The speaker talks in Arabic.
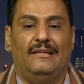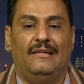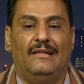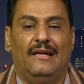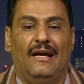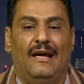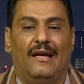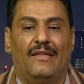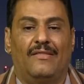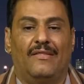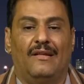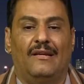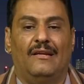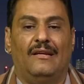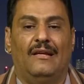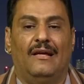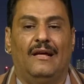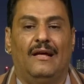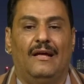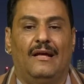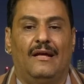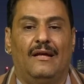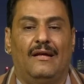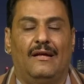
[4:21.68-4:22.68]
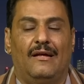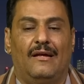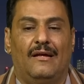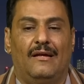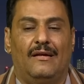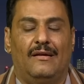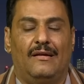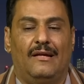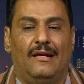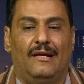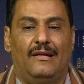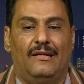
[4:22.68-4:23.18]
أيضا آه،
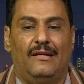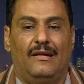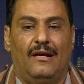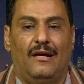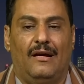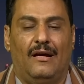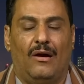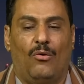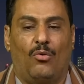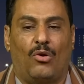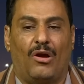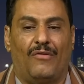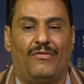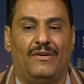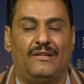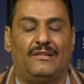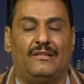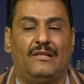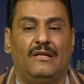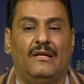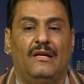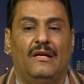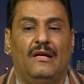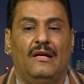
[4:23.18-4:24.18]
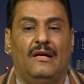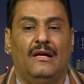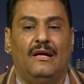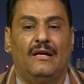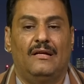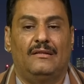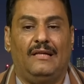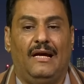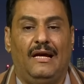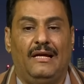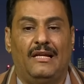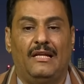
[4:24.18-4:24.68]
يعني أوقفت
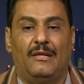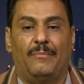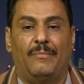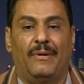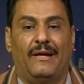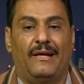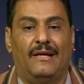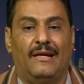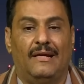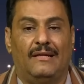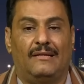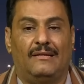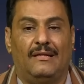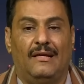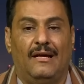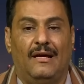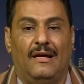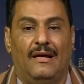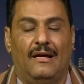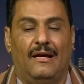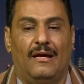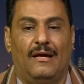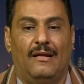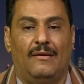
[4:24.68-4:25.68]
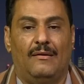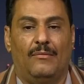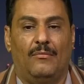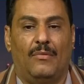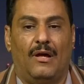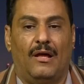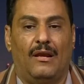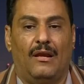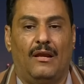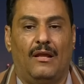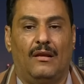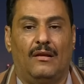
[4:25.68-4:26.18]
تحرير بقية
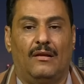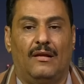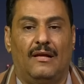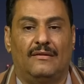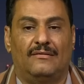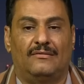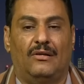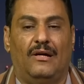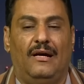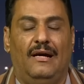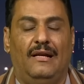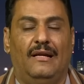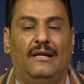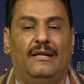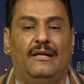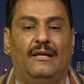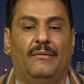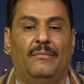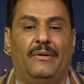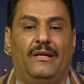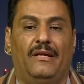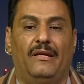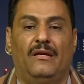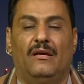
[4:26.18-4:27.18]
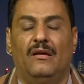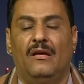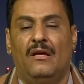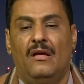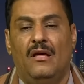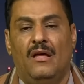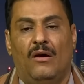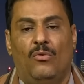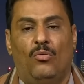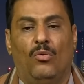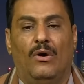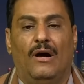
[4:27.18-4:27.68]
الساحل اليمني
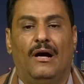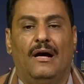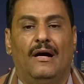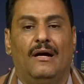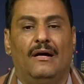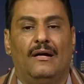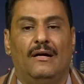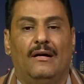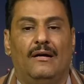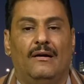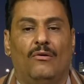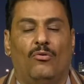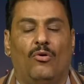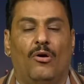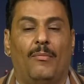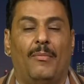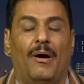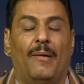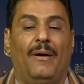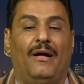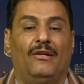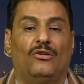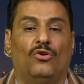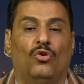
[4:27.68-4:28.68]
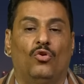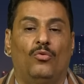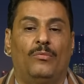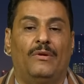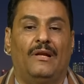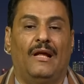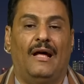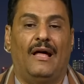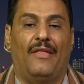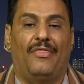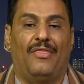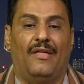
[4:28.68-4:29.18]
وما بعده من
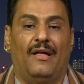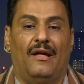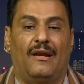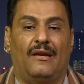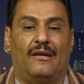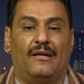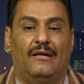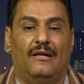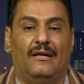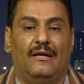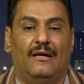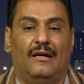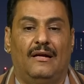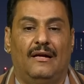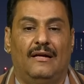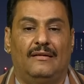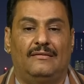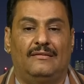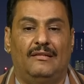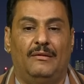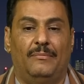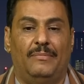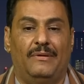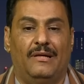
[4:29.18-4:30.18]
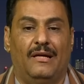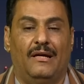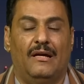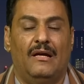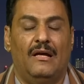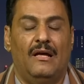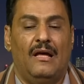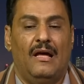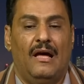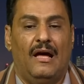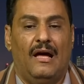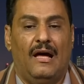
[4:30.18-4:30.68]
آثار سلبية
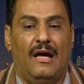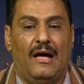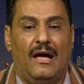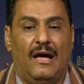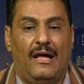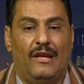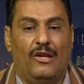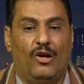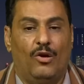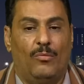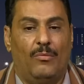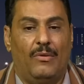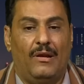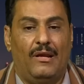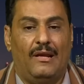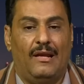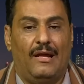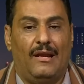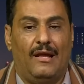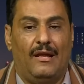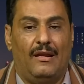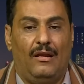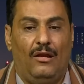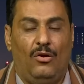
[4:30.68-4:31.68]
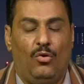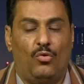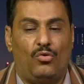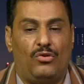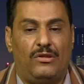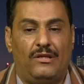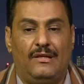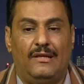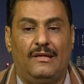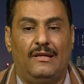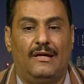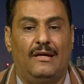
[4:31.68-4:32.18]
اليوم الحوثي